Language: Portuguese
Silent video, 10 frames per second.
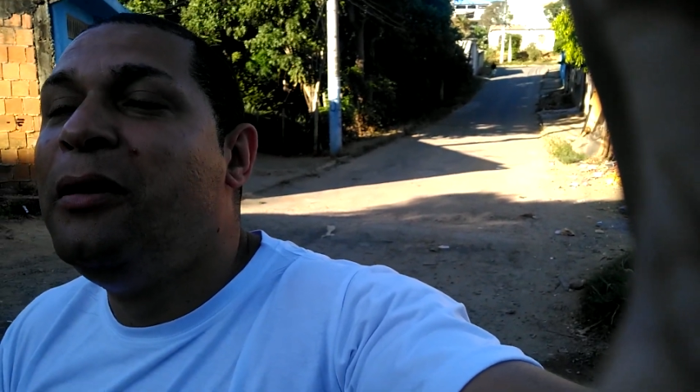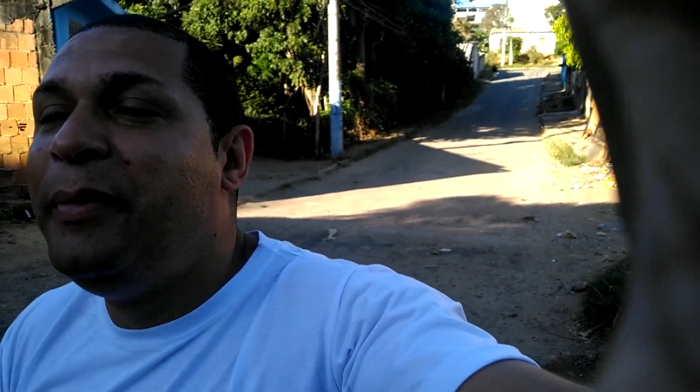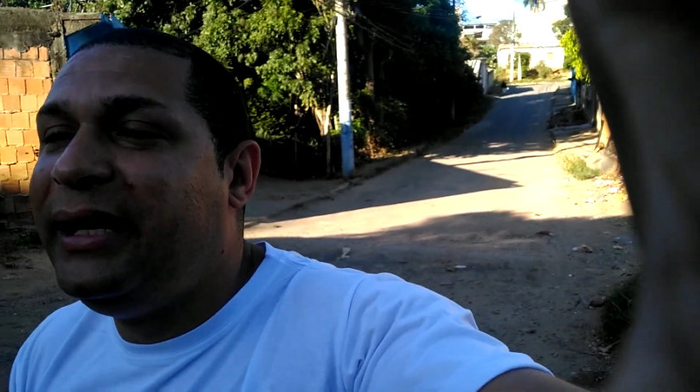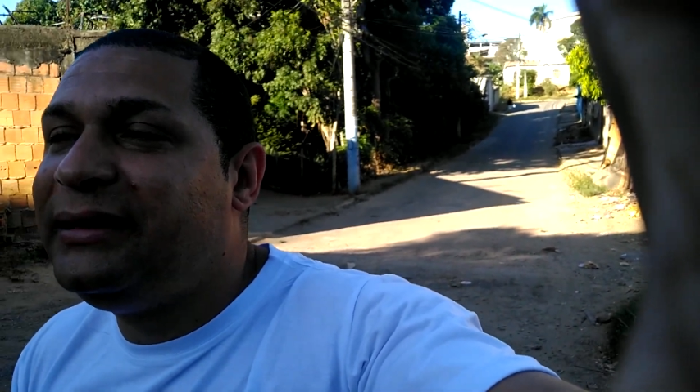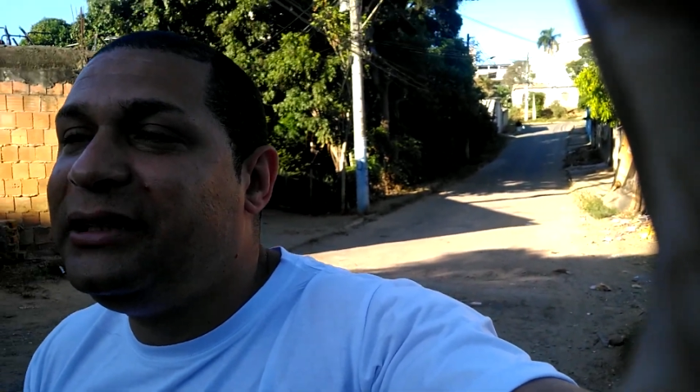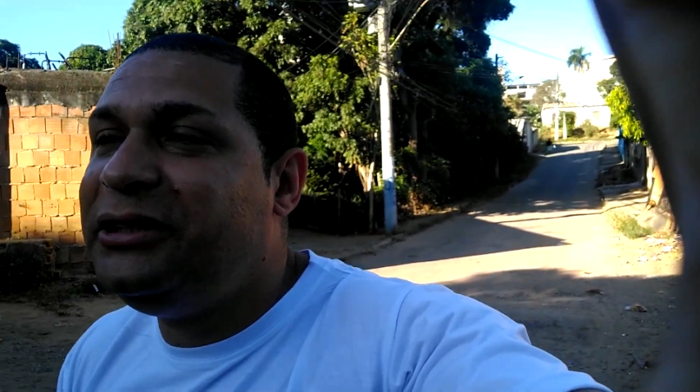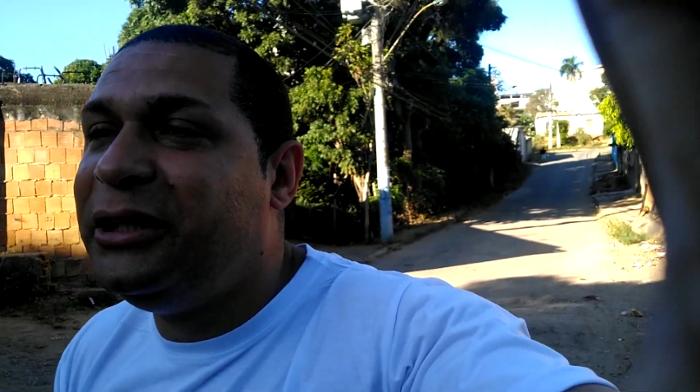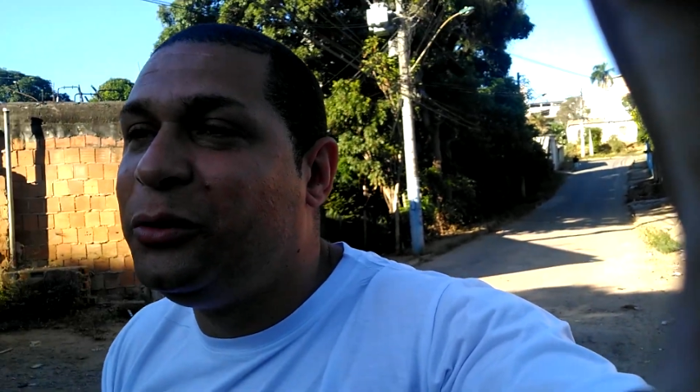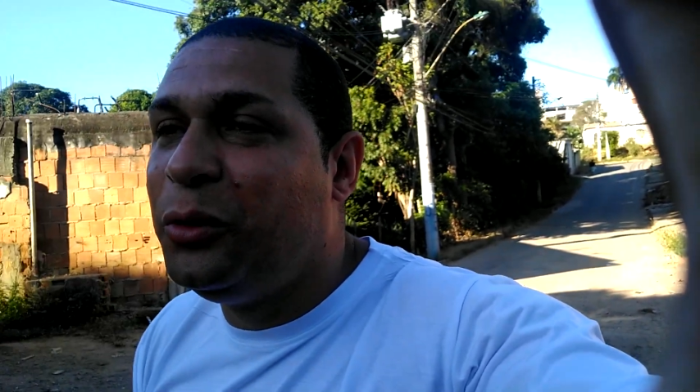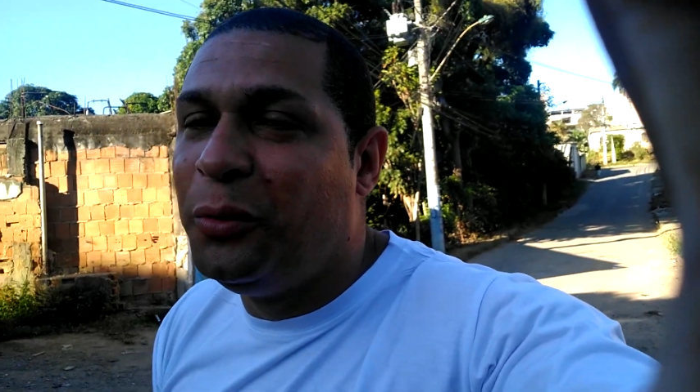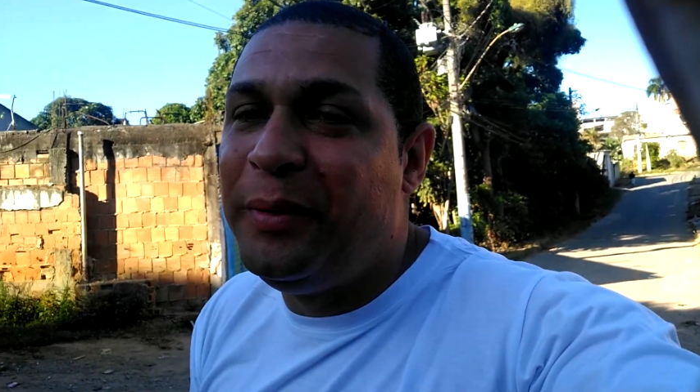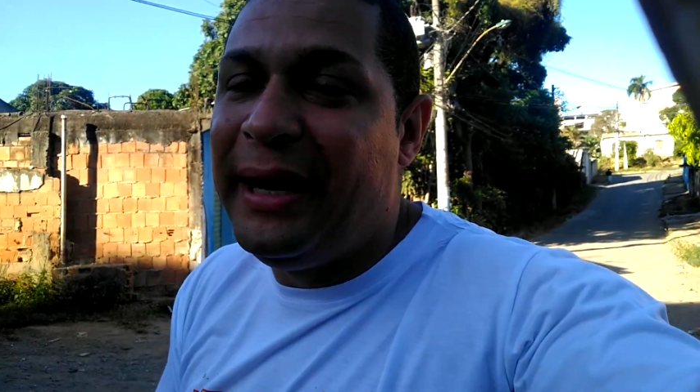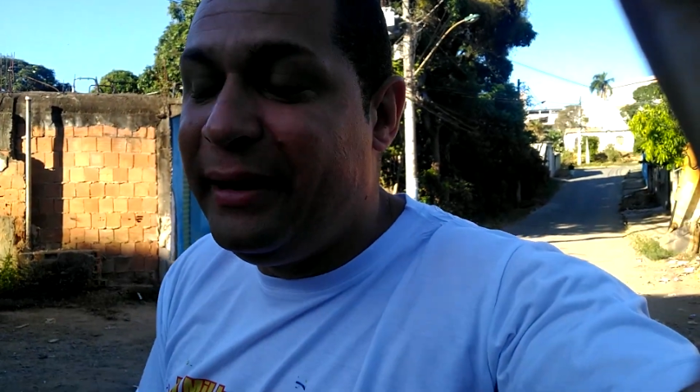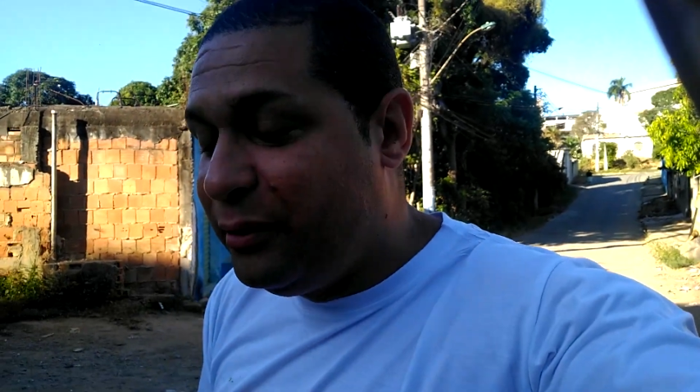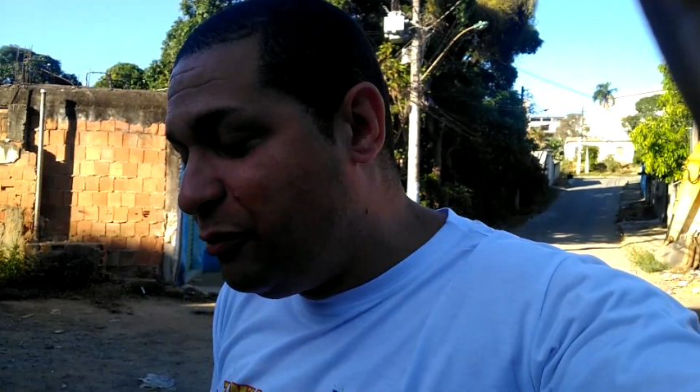Beleza, Chico, tudo
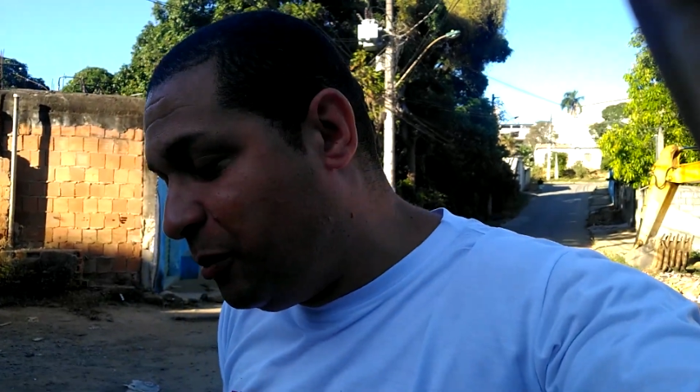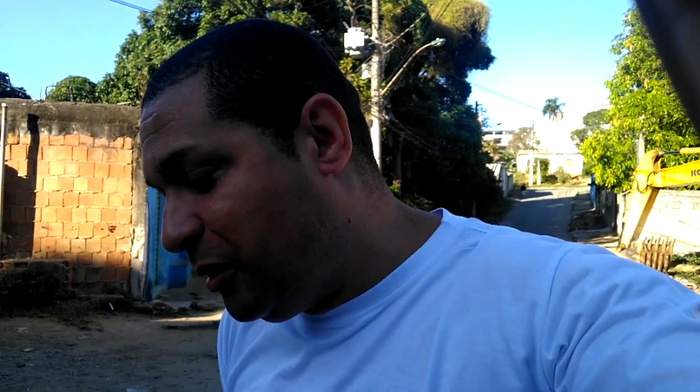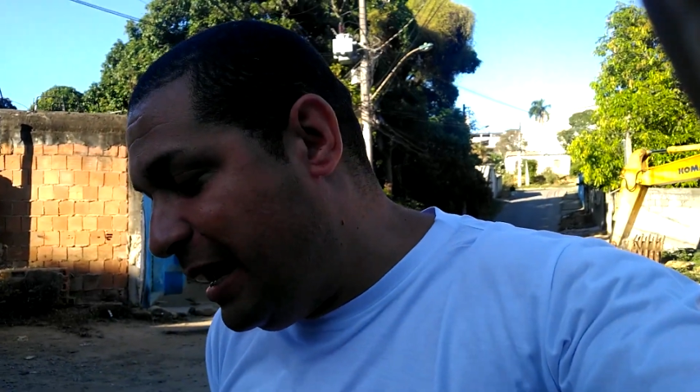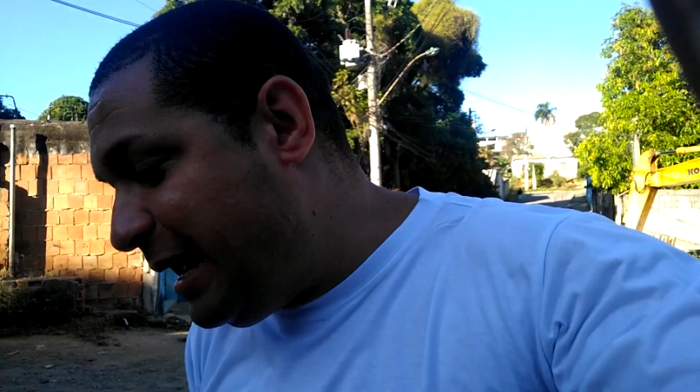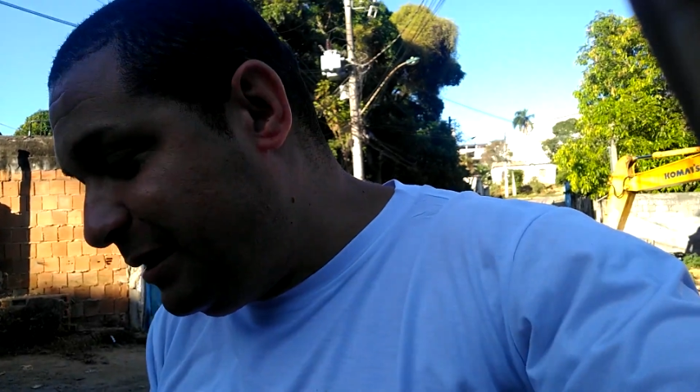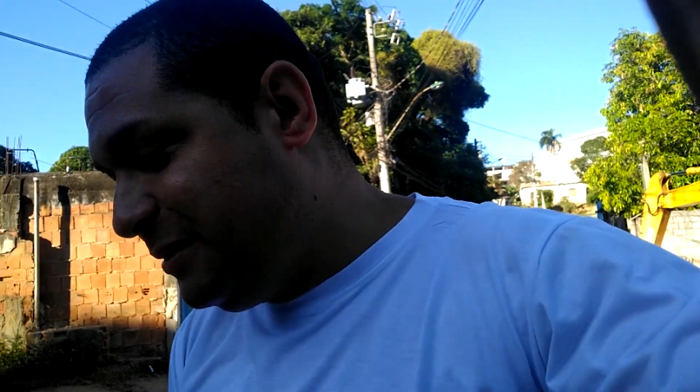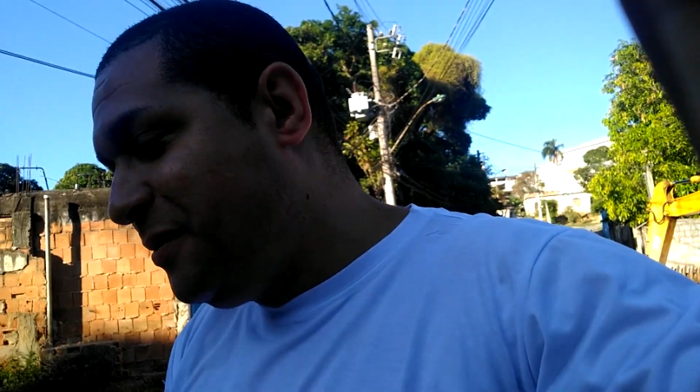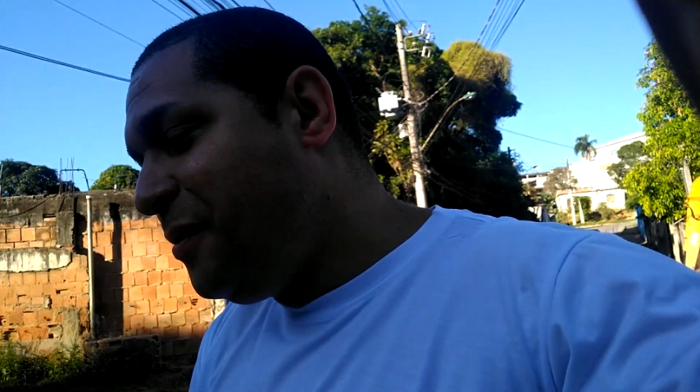bem? Então vamos lá.